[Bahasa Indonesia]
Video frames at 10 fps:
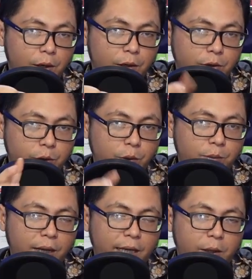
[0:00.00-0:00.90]

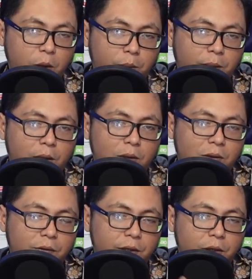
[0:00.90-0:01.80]
zoom atau
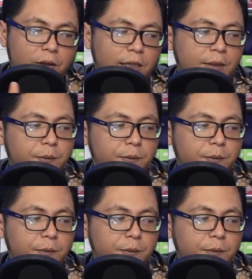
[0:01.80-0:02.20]
mau video call dan